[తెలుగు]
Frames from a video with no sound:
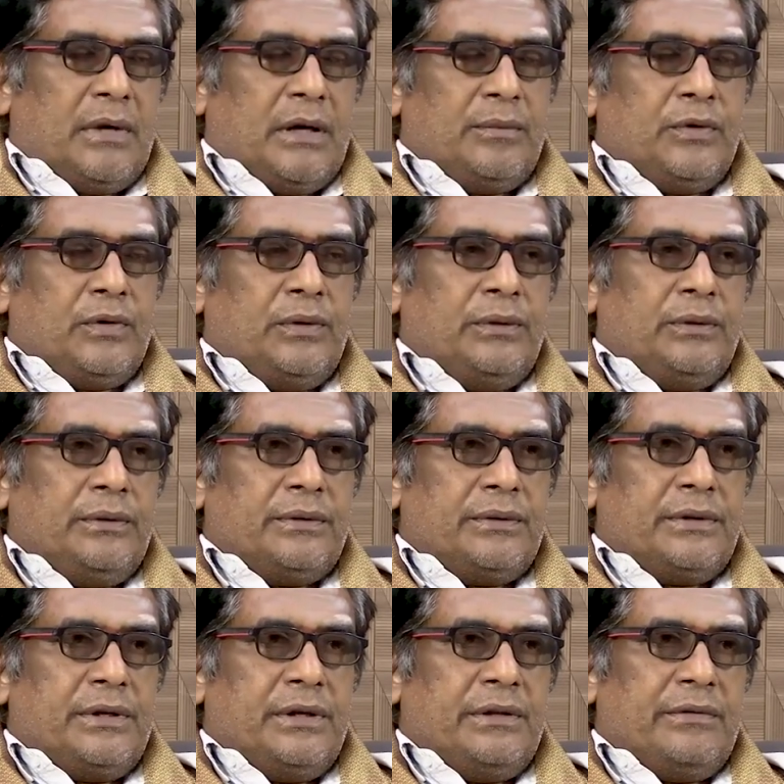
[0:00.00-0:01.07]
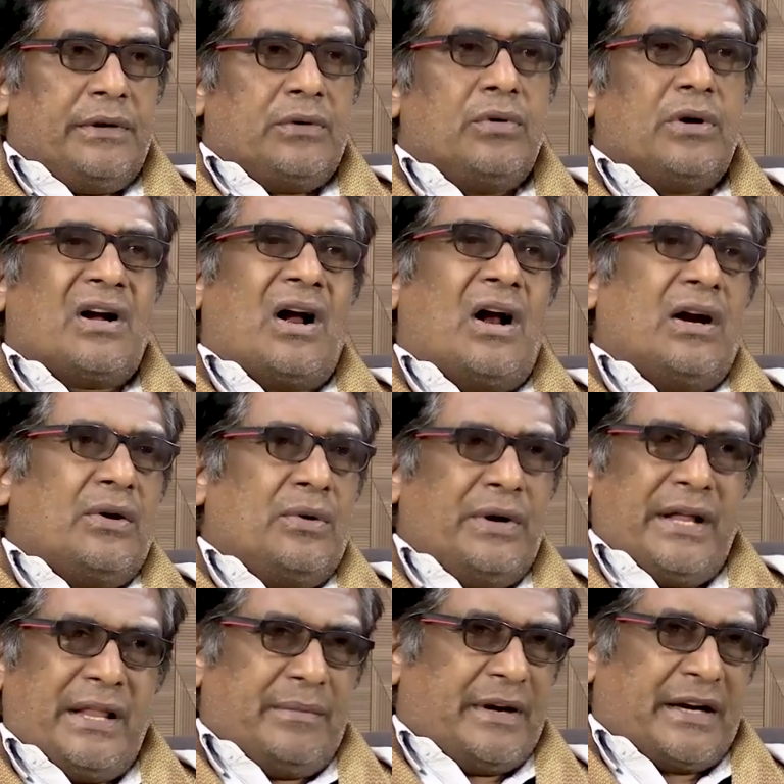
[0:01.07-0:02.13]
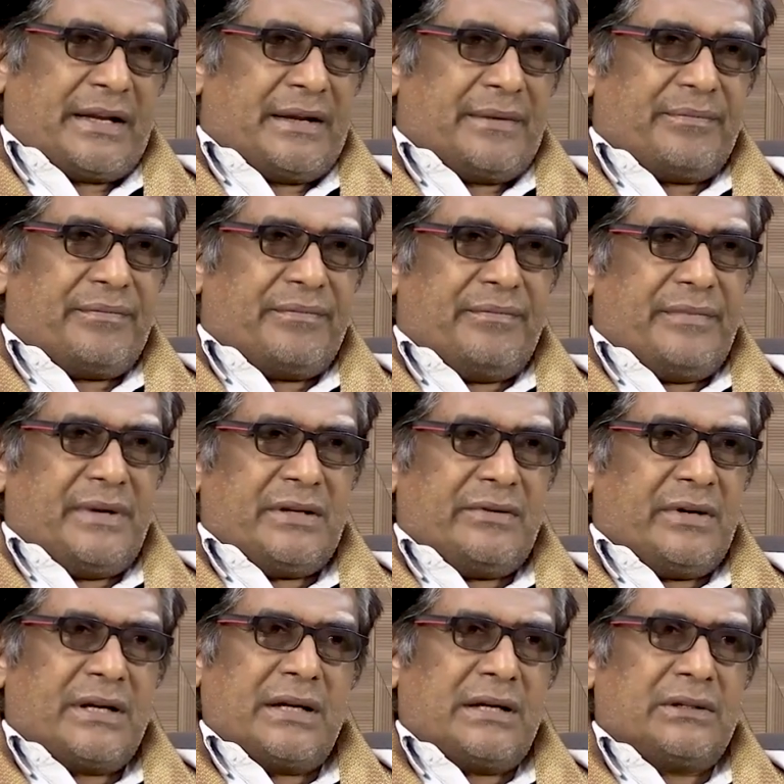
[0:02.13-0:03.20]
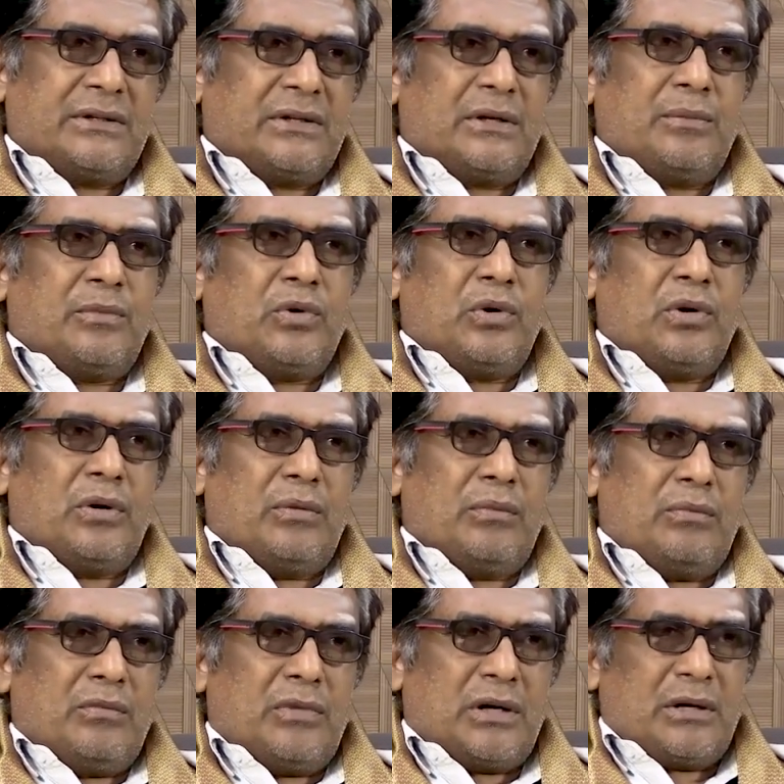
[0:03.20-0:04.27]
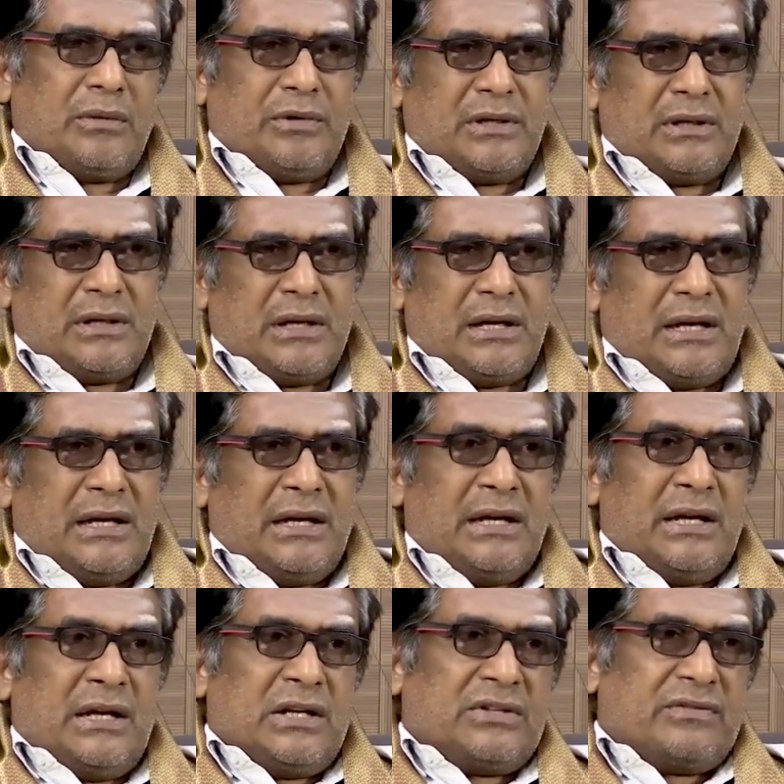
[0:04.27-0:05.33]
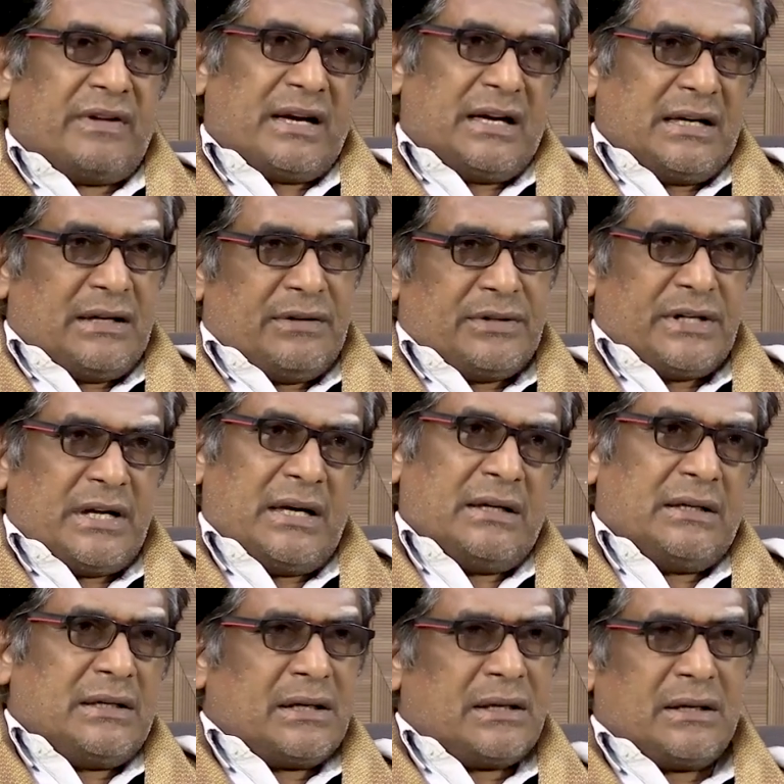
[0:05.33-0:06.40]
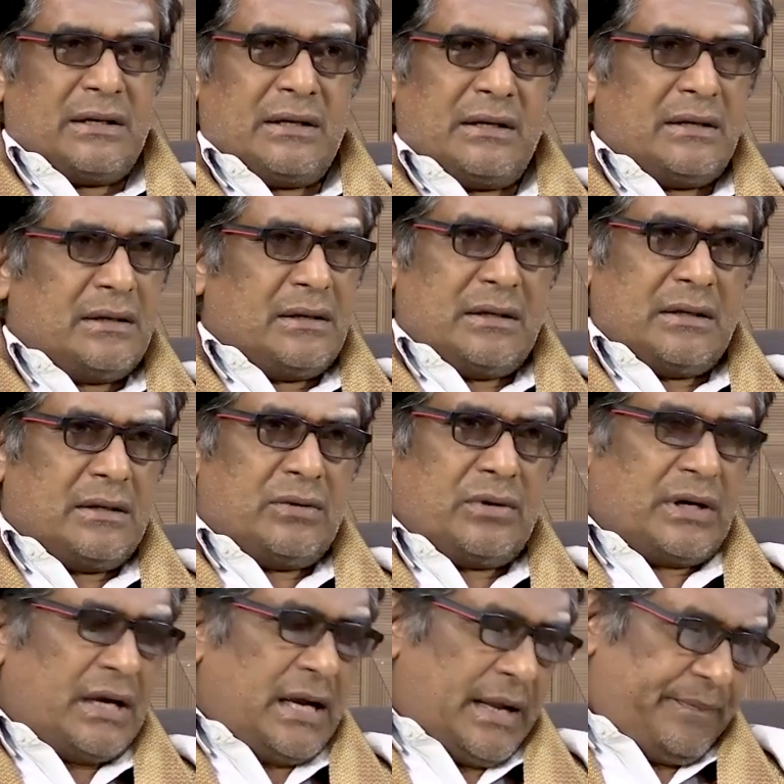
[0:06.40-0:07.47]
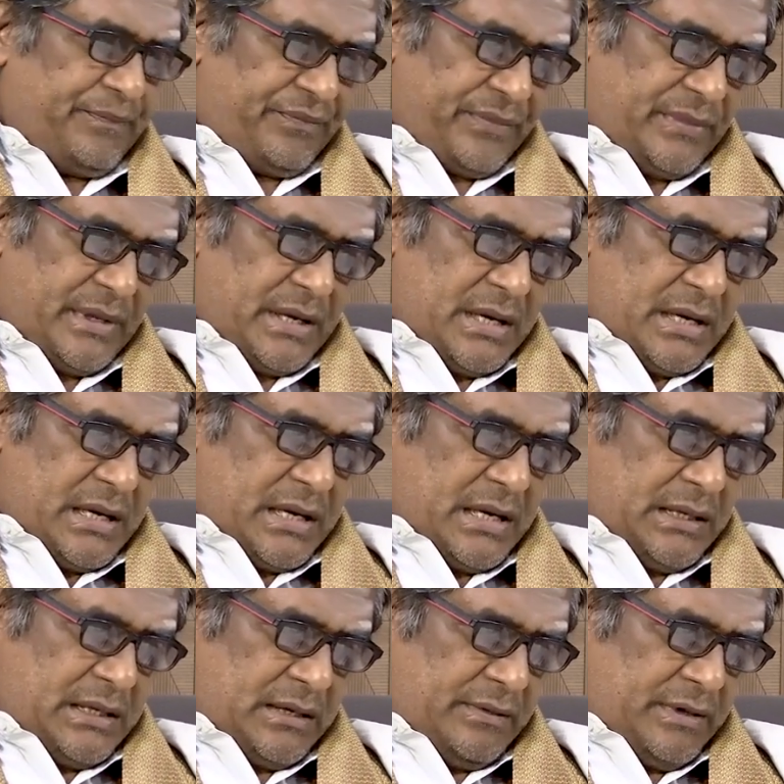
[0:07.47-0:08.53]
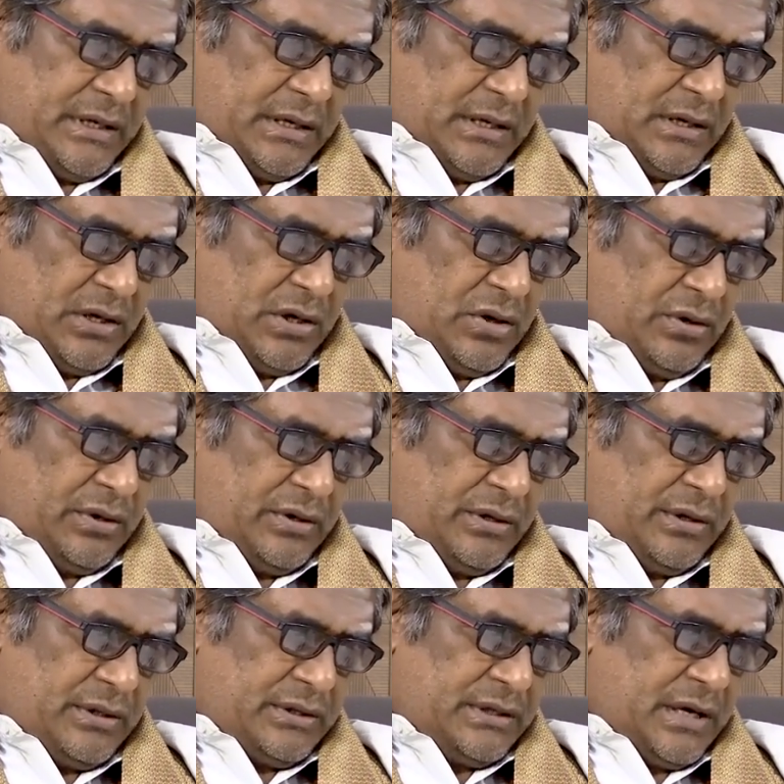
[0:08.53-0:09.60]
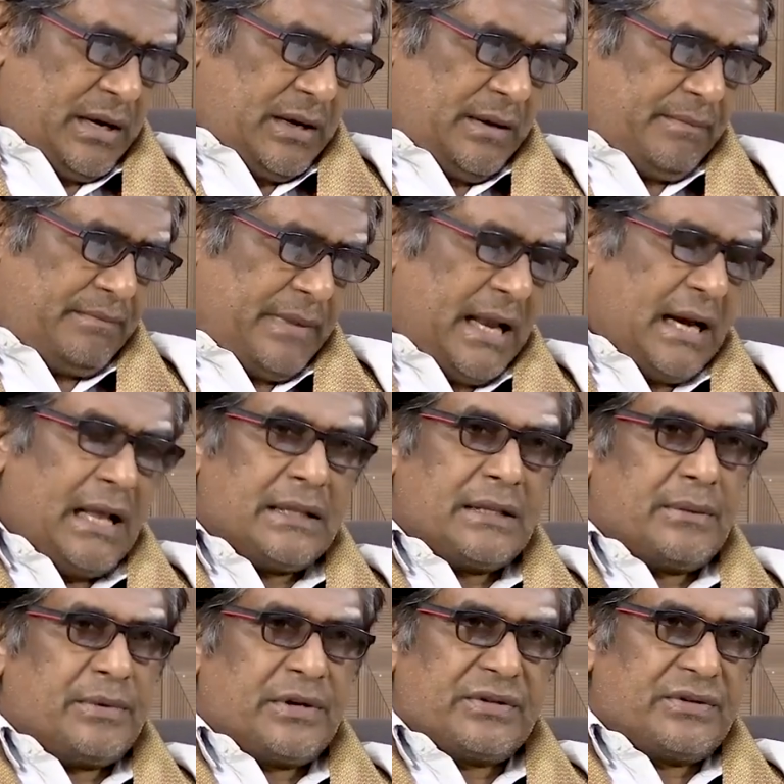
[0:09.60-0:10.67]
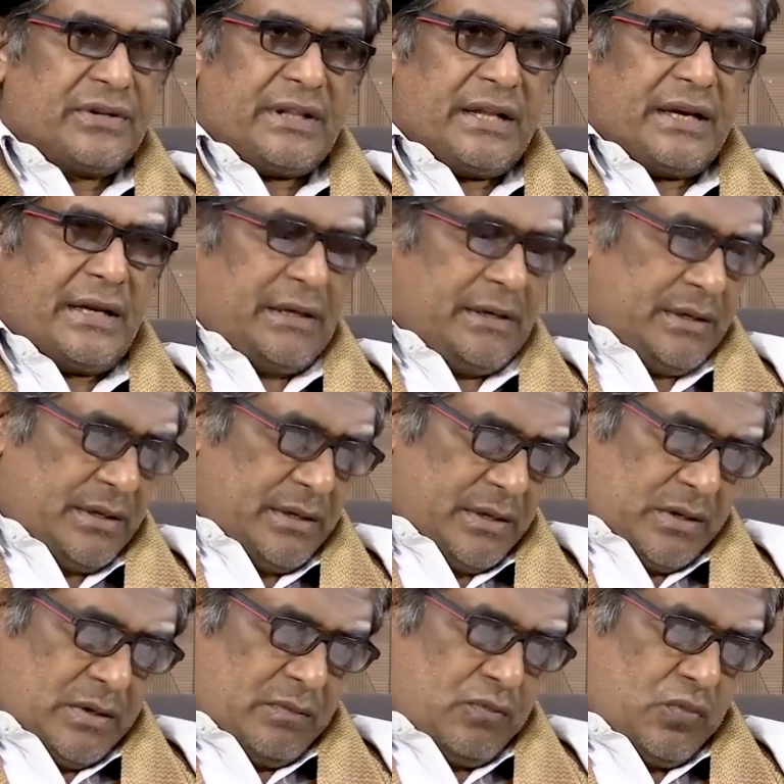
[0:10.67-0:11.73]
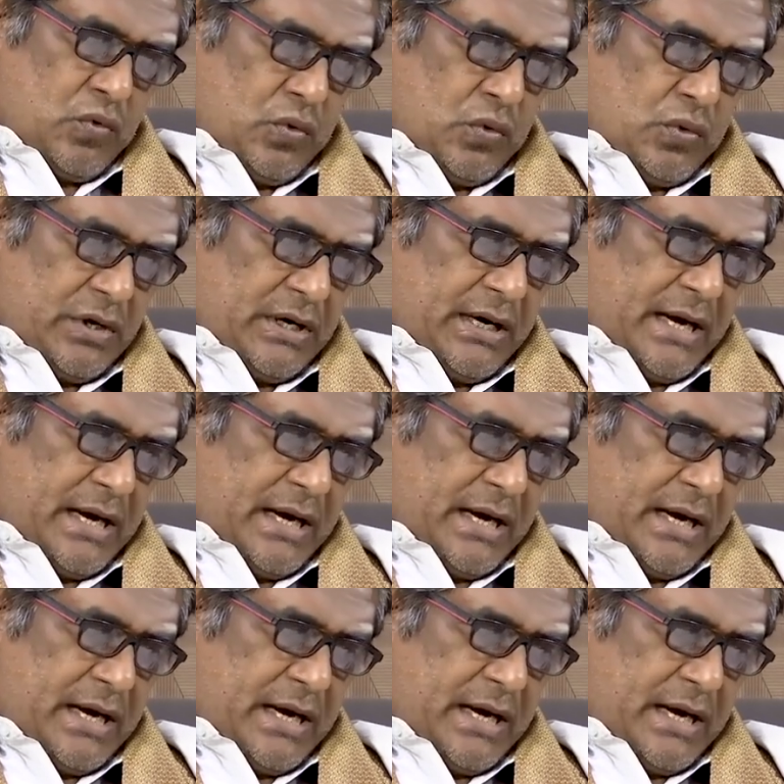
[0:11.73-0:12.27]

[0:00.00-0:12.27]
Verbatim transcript: మనము ఇదివరకు ఒక ఆర్డర్ ఉండేది మనకి బెజవాడ దుర్గమ్మ గుడిలో మొట్టమొదట స్వర్ణ కవచాలంకృత దుర్గ ఆ తర్వాత రెండవ రోజున బాలా త్రిపుర సుందరి మూడు